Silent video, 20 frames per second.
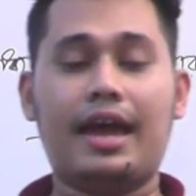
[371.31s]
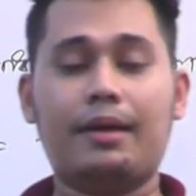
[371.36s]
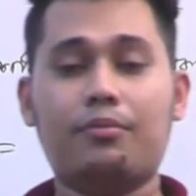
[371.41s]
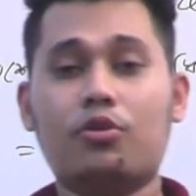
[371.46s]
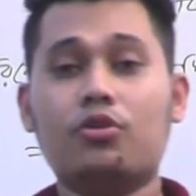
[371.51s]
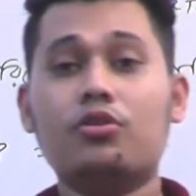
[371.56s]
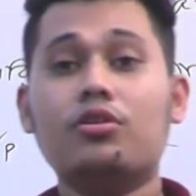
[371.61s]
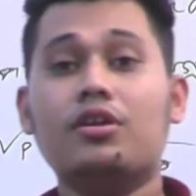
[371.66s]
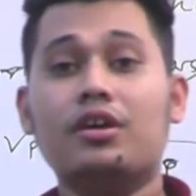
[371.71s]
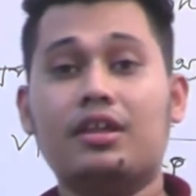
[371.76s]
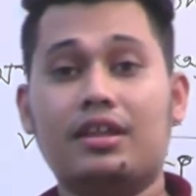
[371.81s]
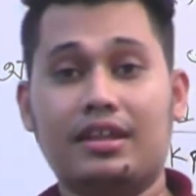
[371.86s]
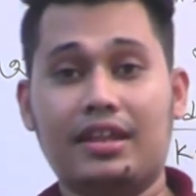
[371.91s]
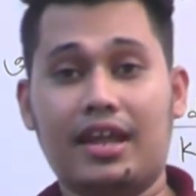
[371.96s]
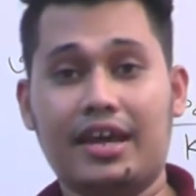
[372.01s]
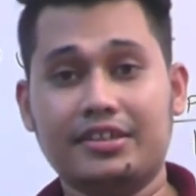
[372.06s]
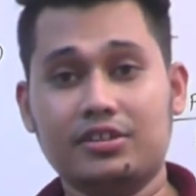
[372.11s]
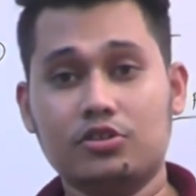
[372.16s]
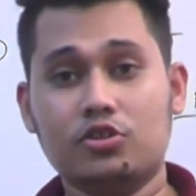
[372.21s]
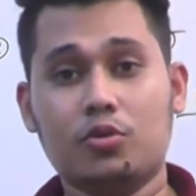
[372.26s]
এবং
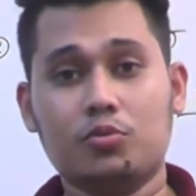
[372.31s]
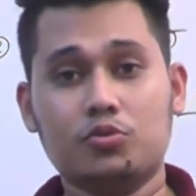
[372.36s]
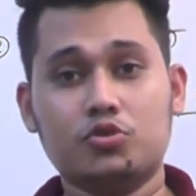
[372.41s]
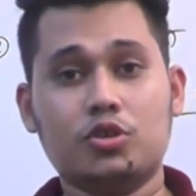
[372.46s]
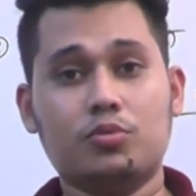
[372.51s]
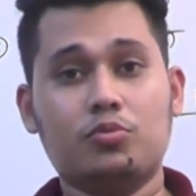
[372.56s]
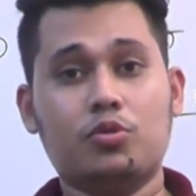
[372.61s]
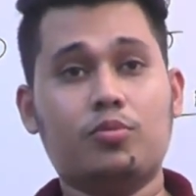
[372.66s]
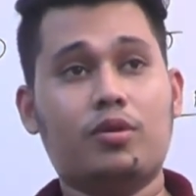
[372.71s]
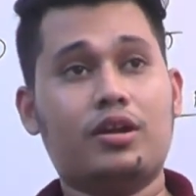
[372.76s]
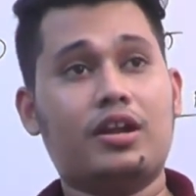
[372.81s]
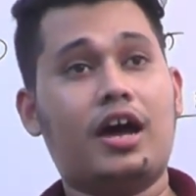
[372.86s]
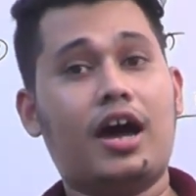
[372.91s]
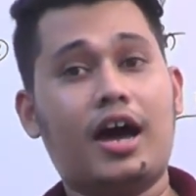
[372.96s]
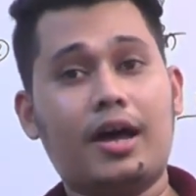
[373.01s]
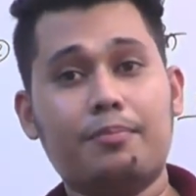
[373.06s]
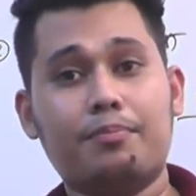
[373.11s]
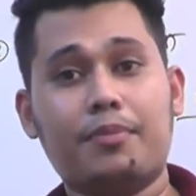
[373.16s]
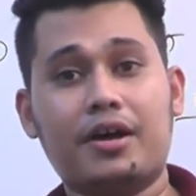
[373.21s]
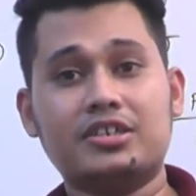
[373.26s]
লাইক দিয়ে অবশ্যই বলবা না
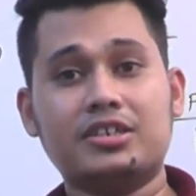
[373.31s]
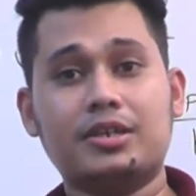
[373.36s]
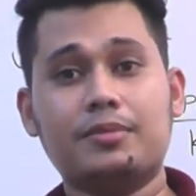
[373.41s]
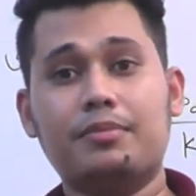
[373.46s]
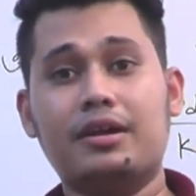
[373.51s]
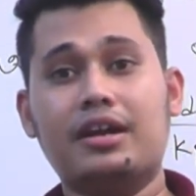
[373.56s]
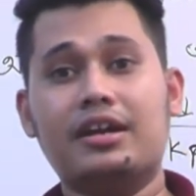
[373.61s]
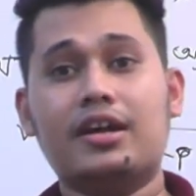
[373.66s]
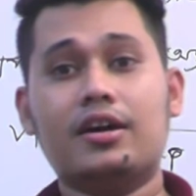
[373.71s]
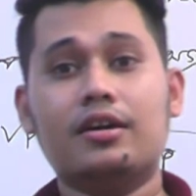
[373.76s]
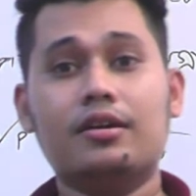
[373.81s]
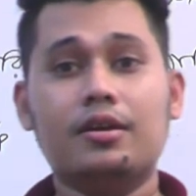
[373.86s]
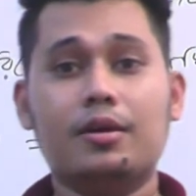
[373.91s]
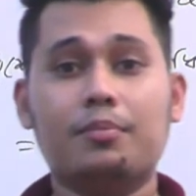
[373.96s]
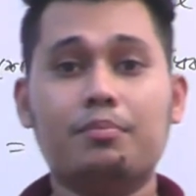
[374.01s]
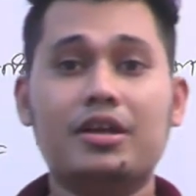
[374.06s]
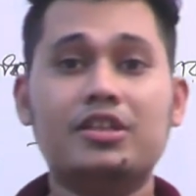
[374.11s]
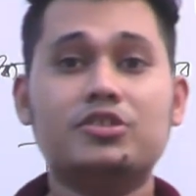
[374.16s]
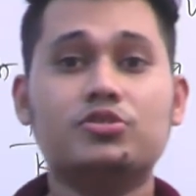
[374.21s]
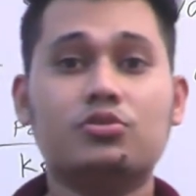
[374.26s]
আর পাশের বেলটা
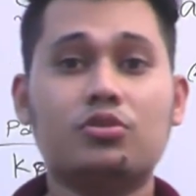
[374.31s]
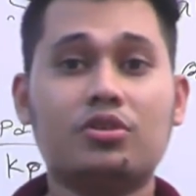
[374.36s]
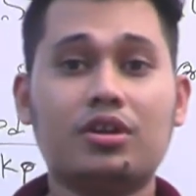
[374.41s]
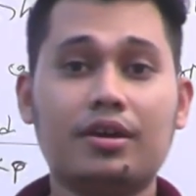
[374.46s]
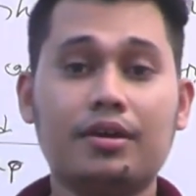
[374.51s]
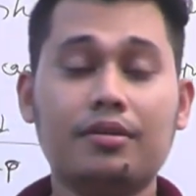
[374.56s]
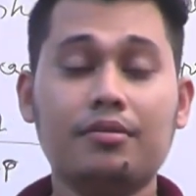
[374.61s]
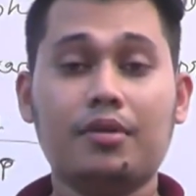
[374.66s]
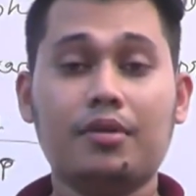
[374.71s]
বেল চিহ্নটা